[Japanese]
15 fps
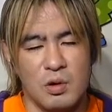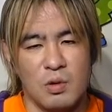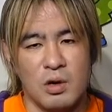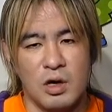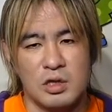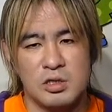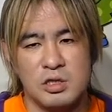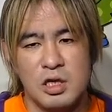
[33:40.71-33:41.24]
を
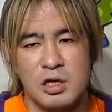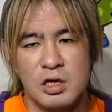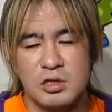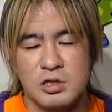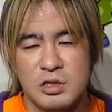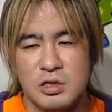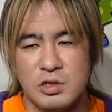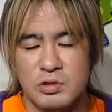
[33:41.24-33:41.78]
活性化
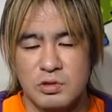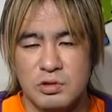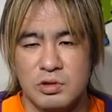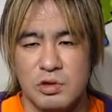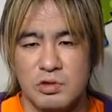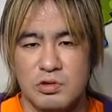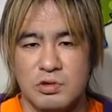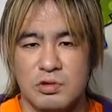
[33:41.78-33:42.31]
させるって
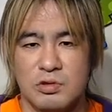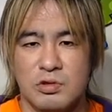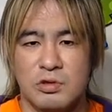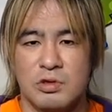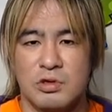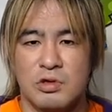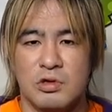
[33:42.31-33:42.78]
いう